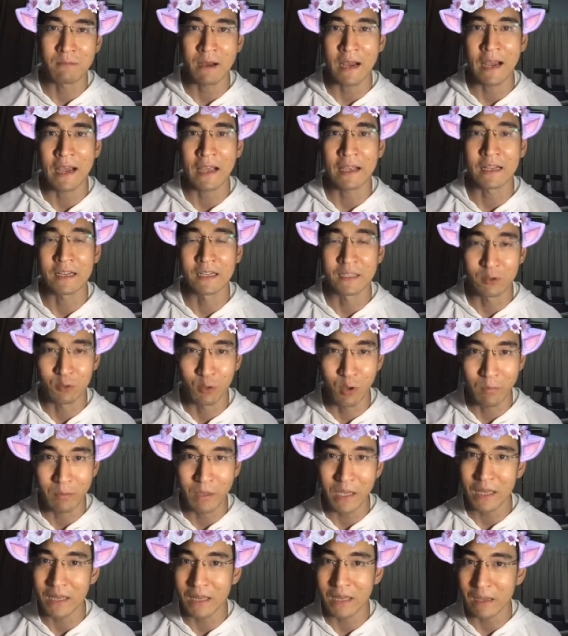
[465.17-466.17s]
บาย คือตัว
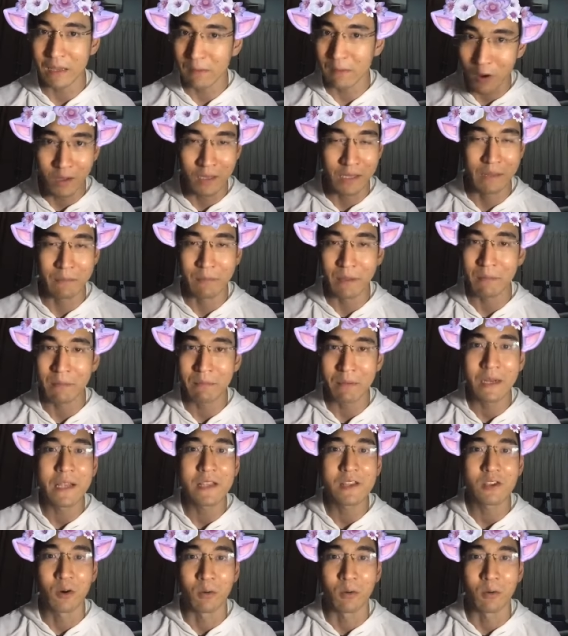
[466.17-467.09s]
พี่เนี่ยบอกเลยพี่ไม่ได้